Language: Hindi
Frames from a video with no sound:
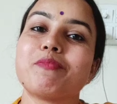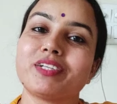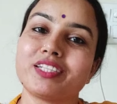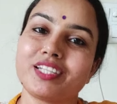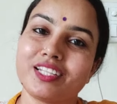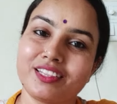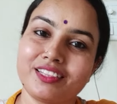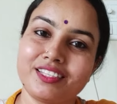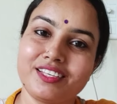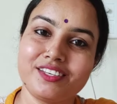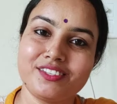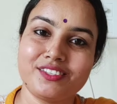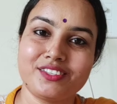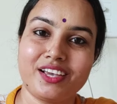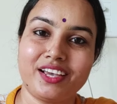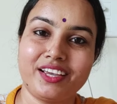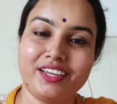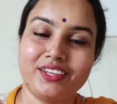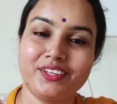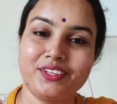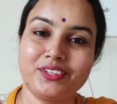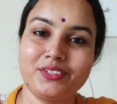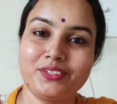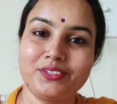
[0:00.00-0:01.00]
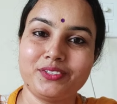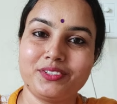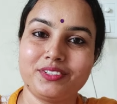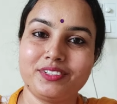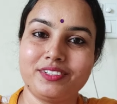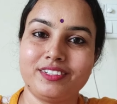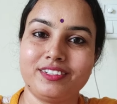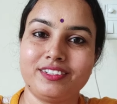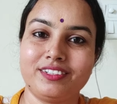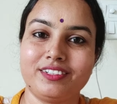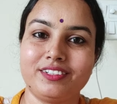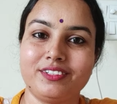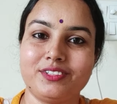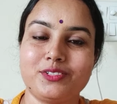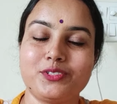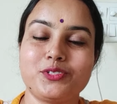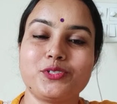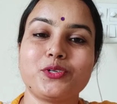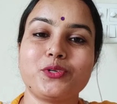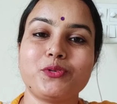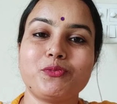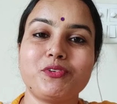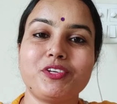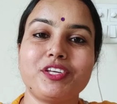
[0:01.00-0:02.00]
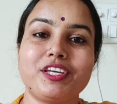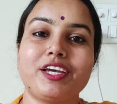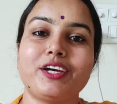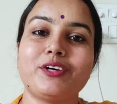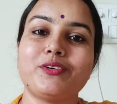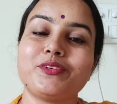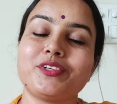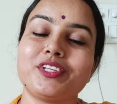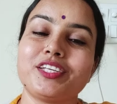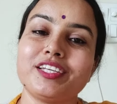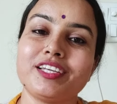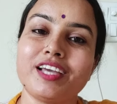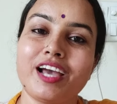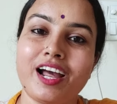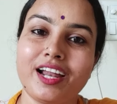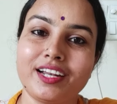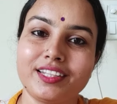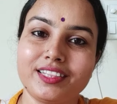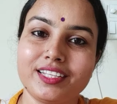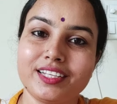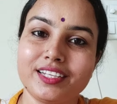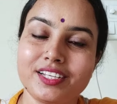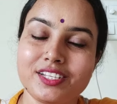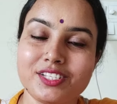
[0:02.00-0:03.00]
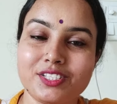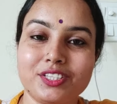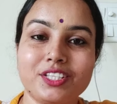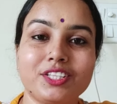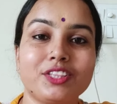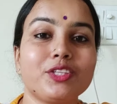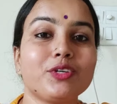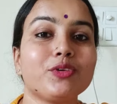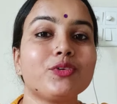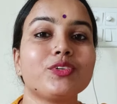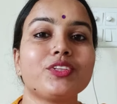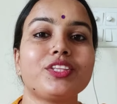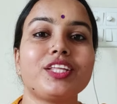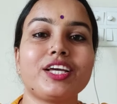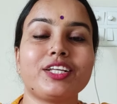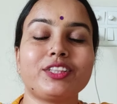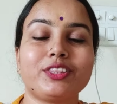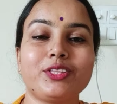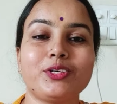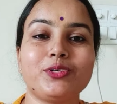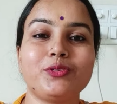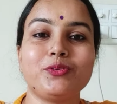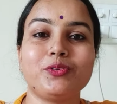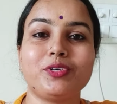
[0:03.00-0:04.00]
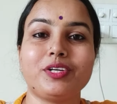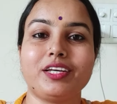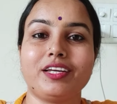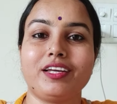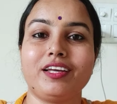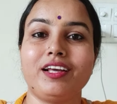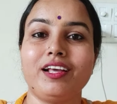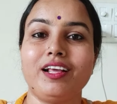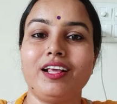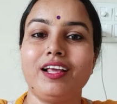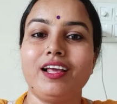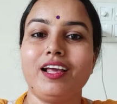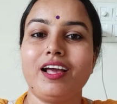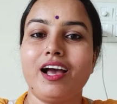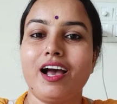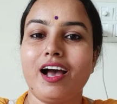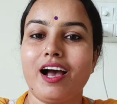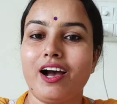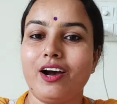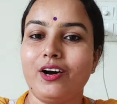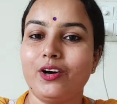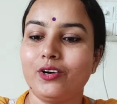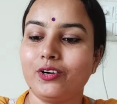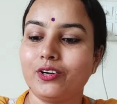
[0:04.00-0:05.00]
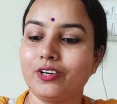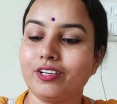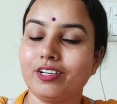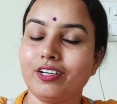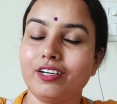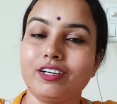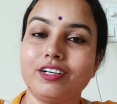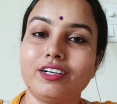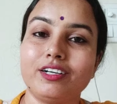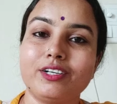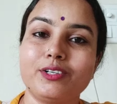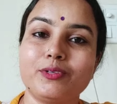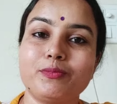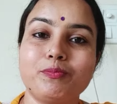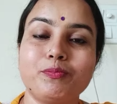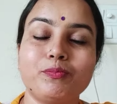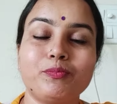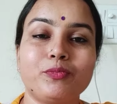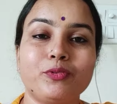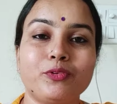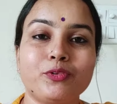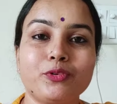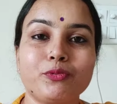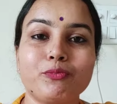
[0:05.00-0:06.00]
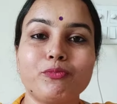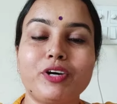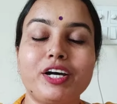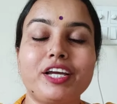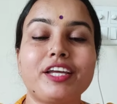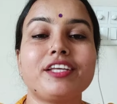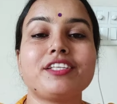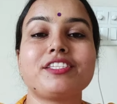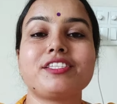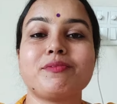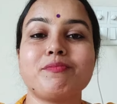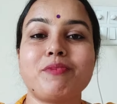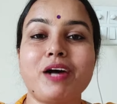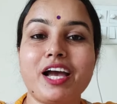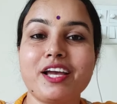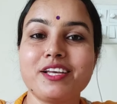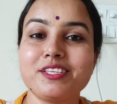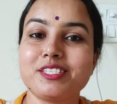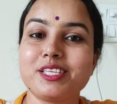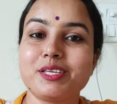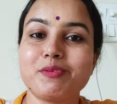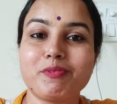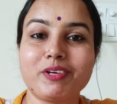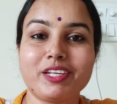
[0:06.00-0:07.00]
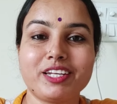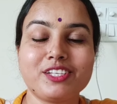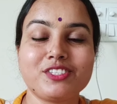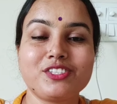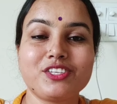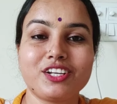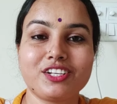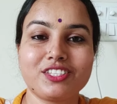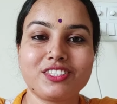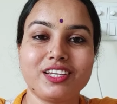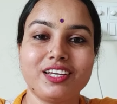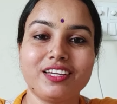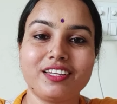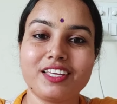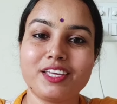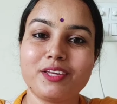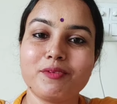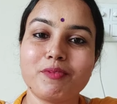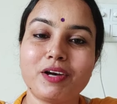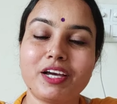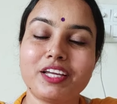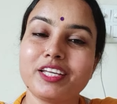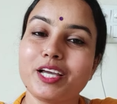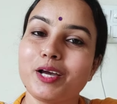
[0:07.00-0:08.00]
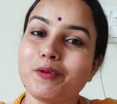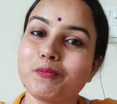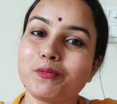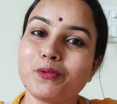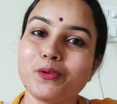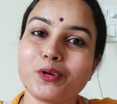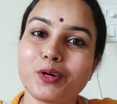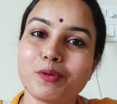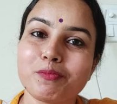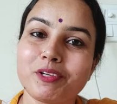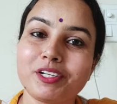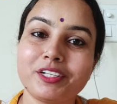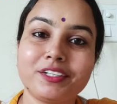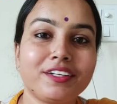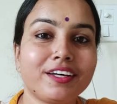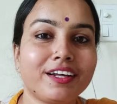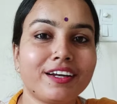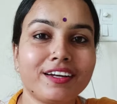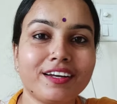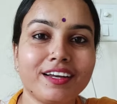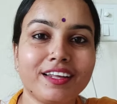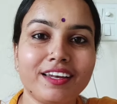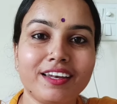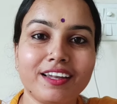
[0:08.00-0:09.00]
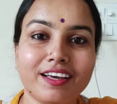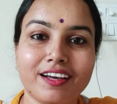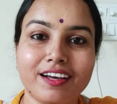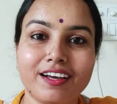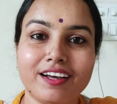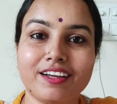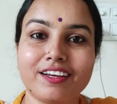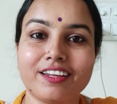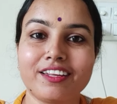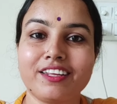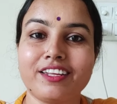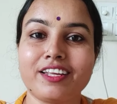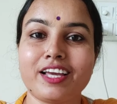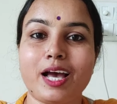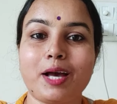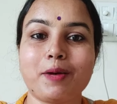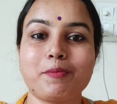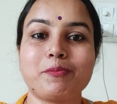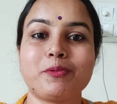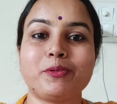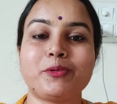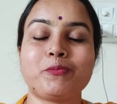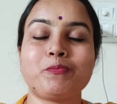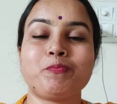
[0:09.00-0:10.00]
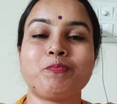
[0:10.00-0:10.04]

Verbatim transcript: मदद की जाए जो भी है उनकी आर्थिक स्थिति को देखते हुए और भाई भाई से मैंने चर्चा की भाई आपको कभी डर नहीं लगा कि आप